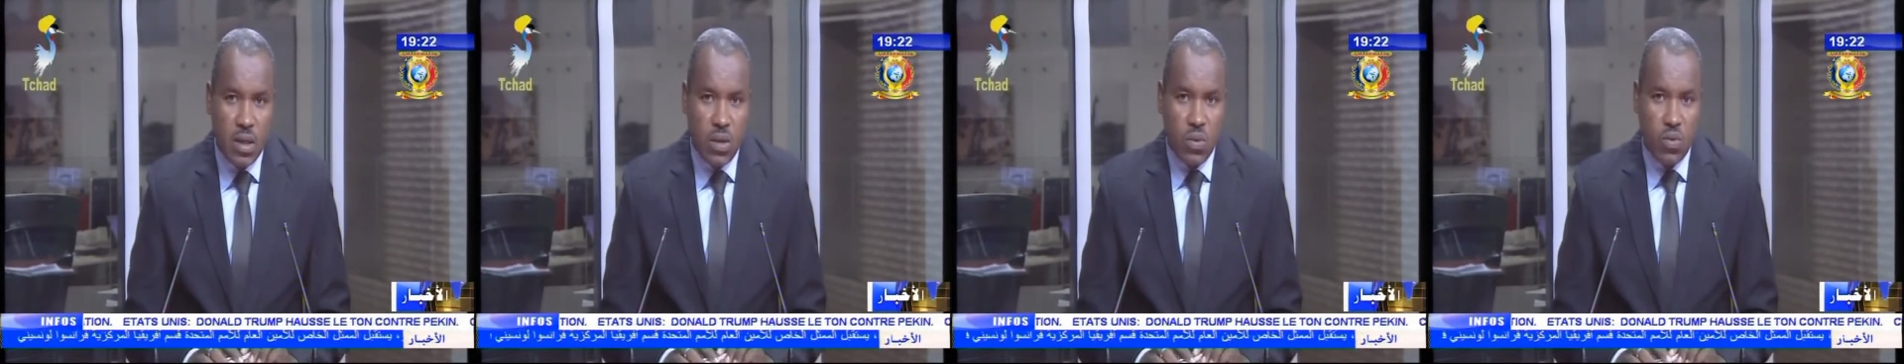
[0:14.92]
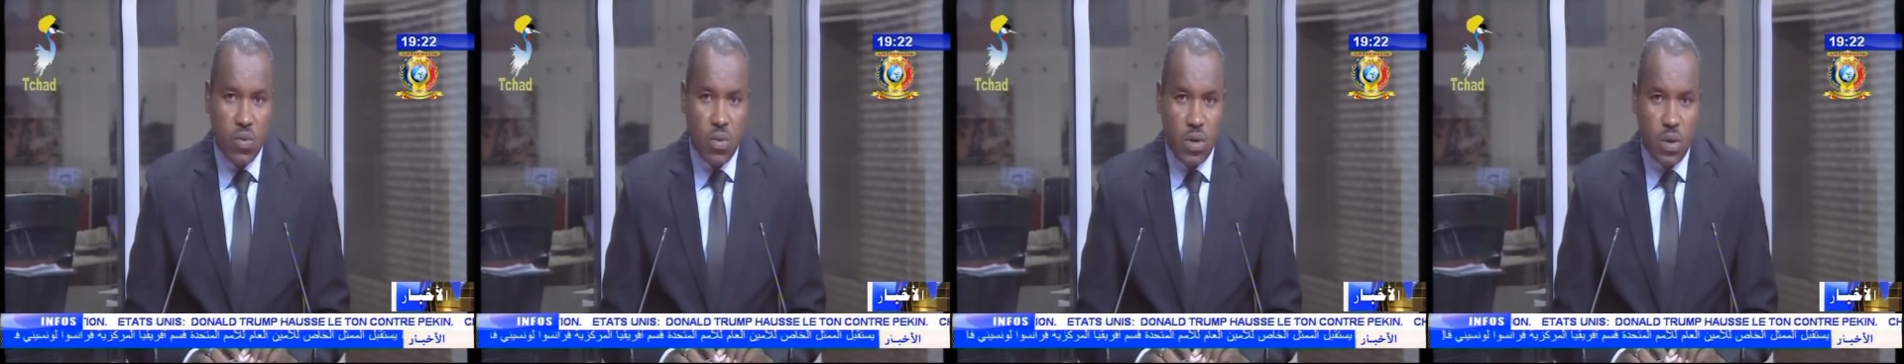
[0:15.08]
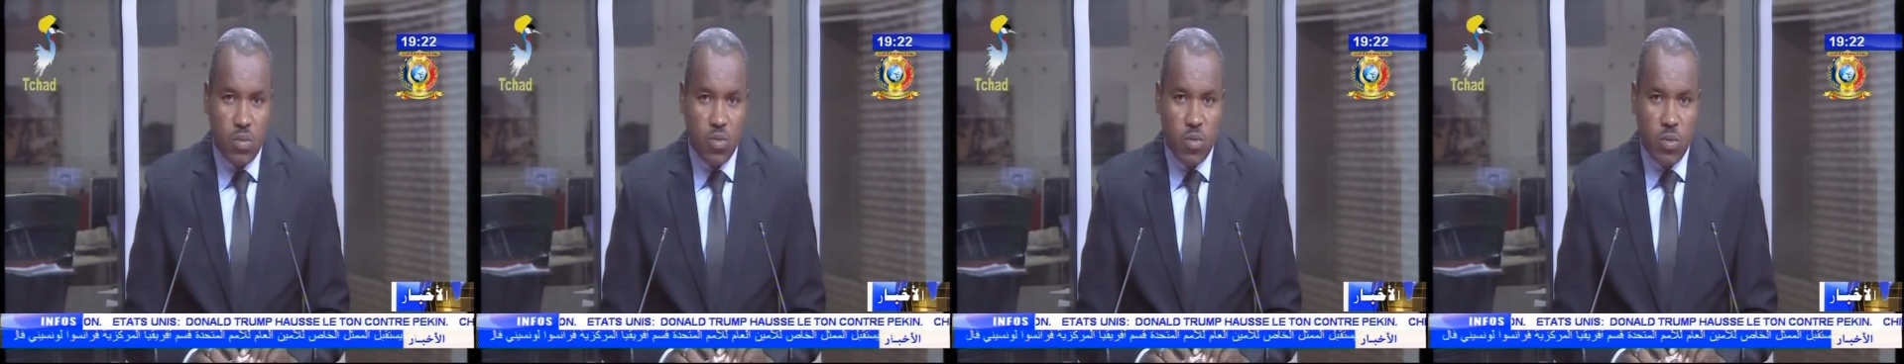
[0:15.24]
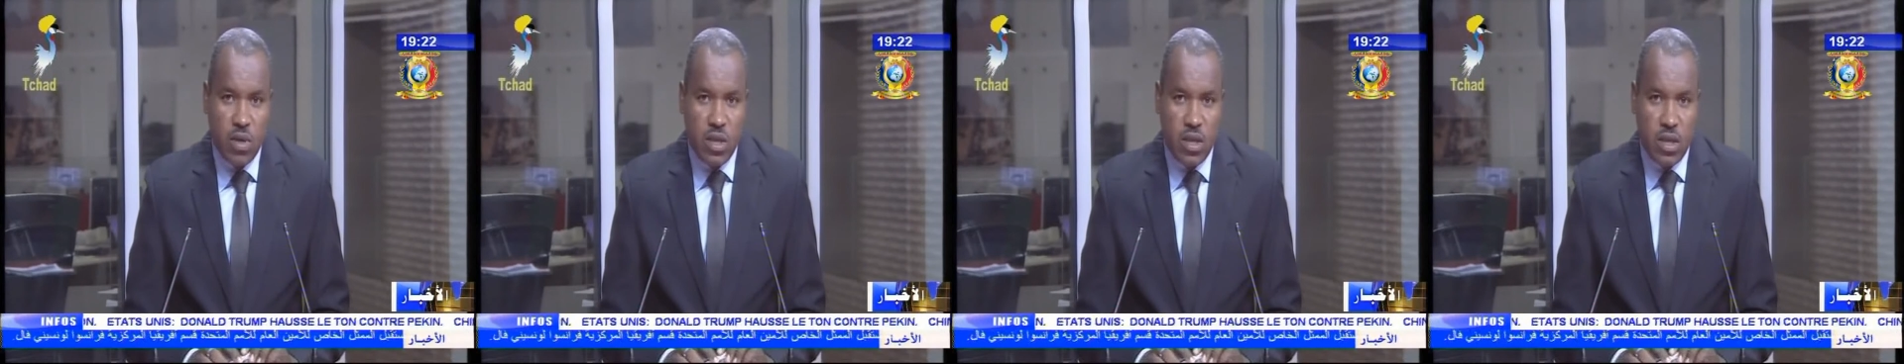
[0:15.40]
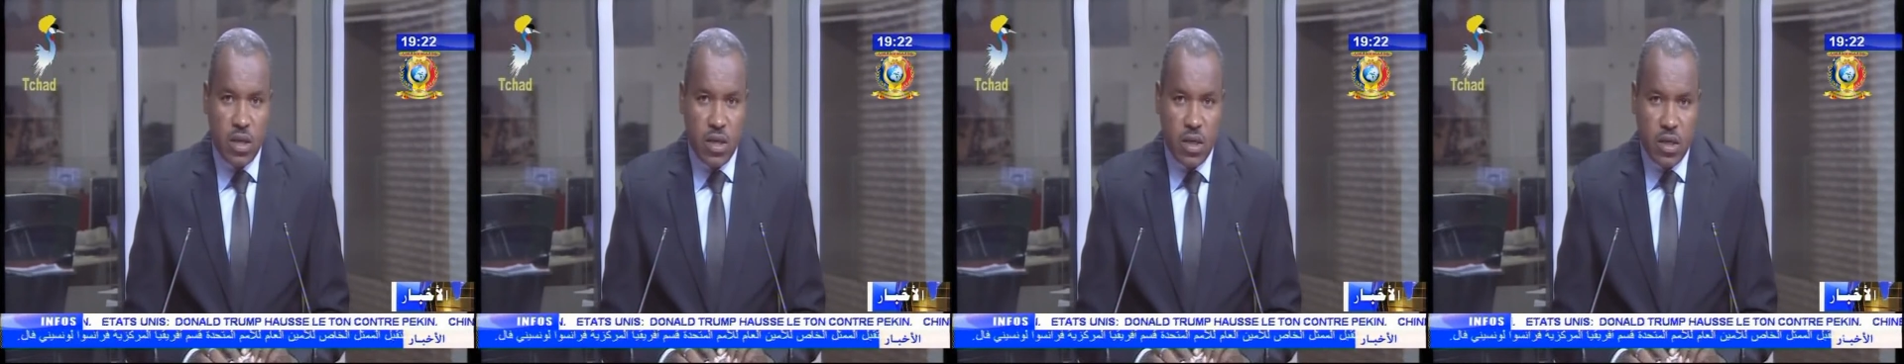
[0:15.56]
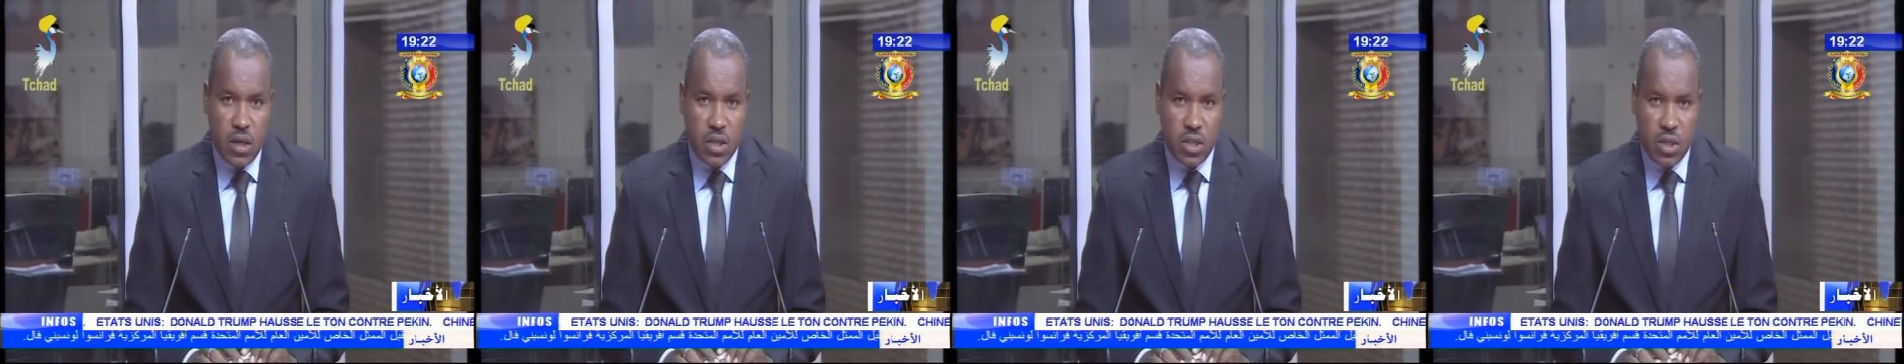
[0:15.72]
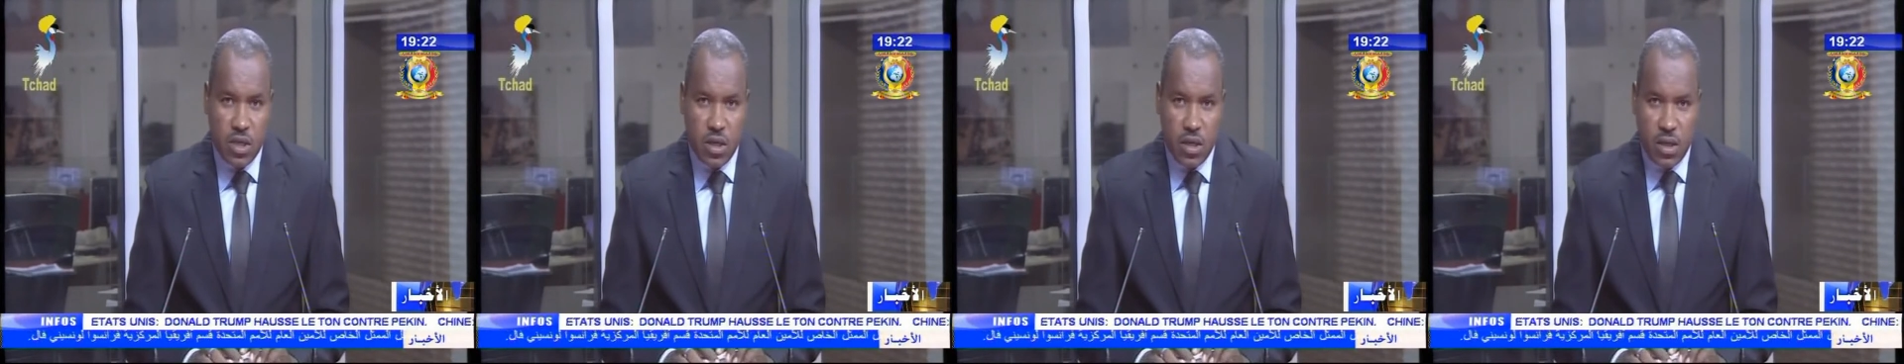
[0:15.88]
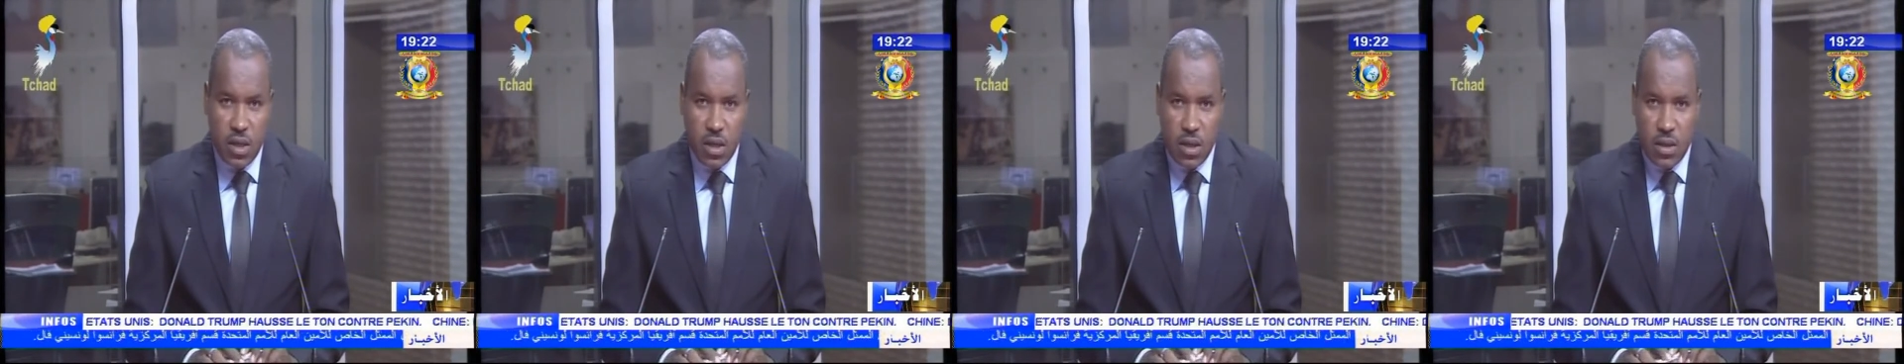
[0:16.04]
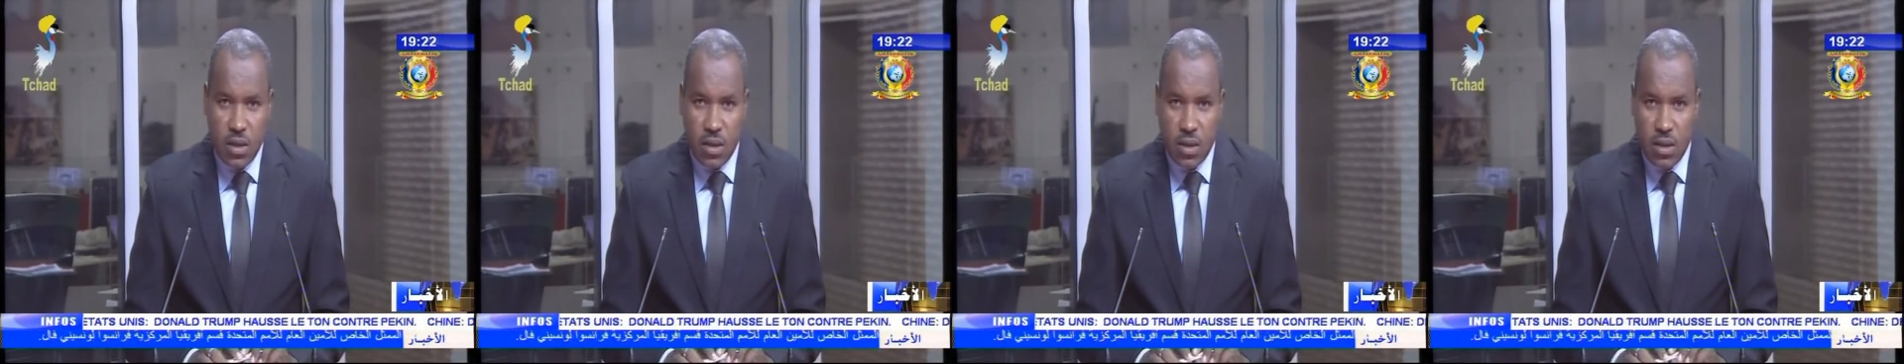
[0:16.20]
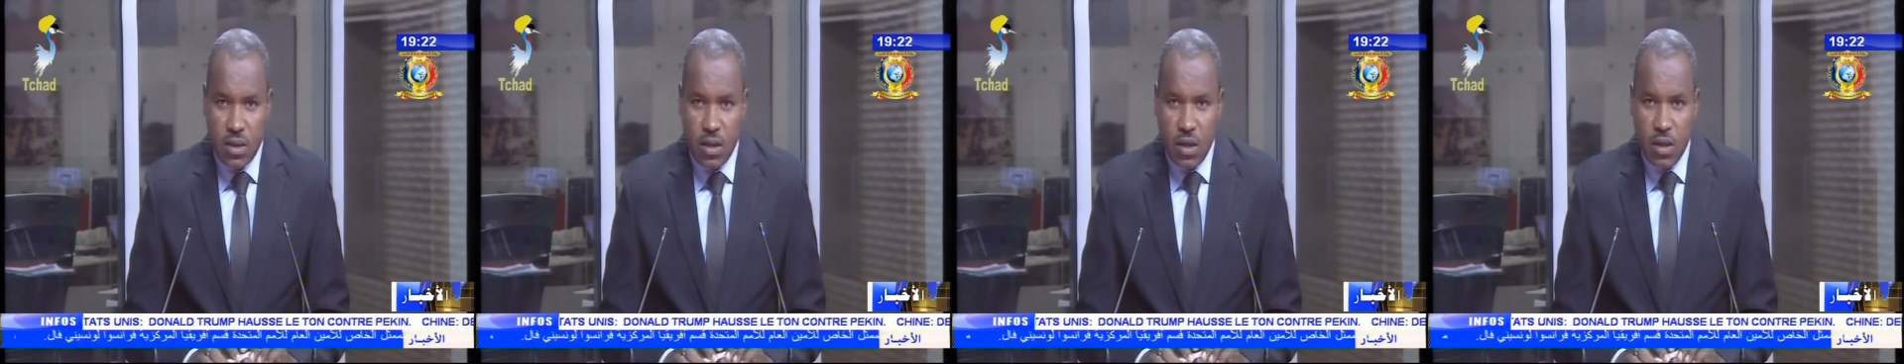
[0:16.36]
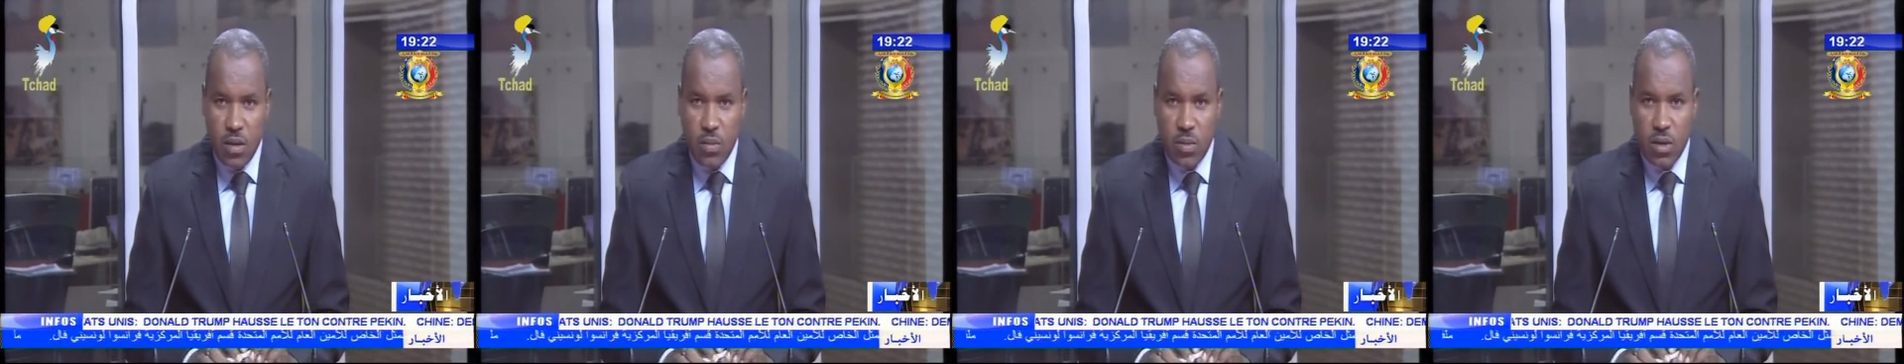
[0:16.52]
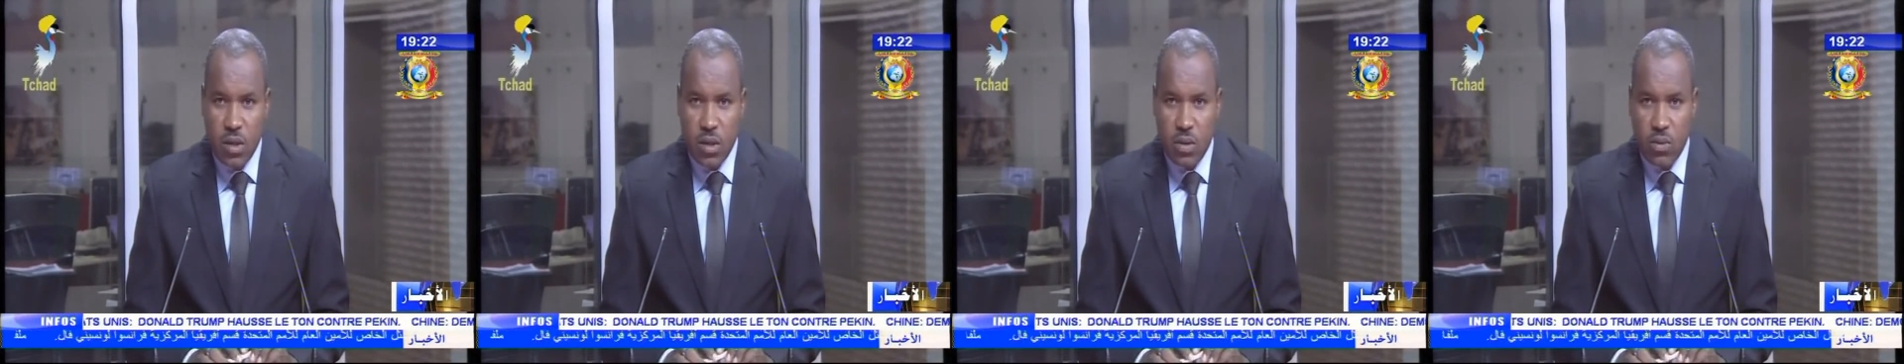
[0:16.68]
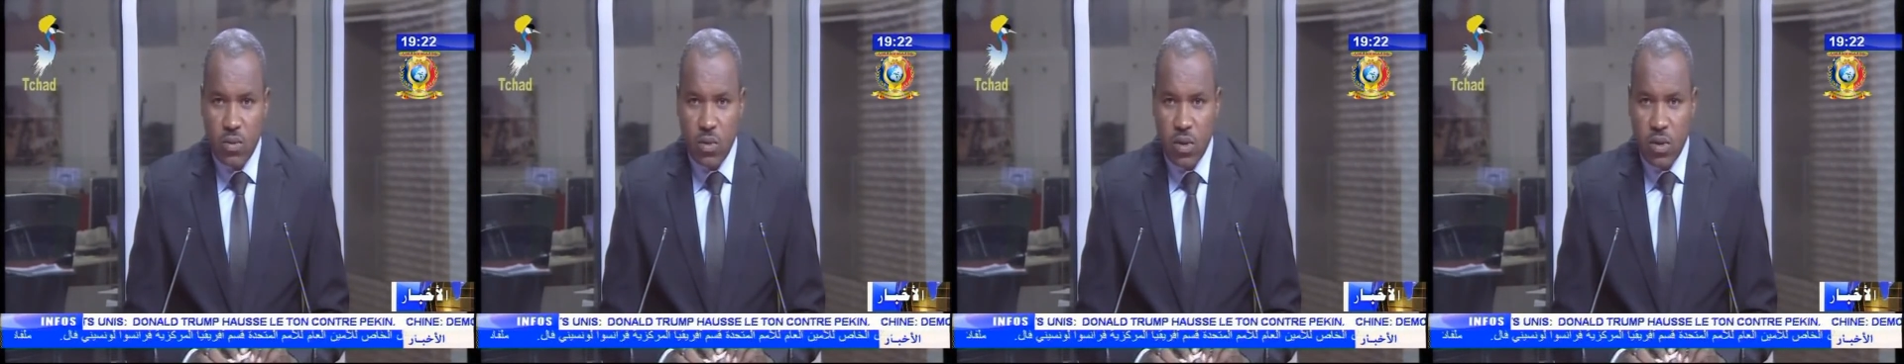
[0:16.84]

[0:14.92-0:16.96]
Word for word: وممثلي الشركات الدائمة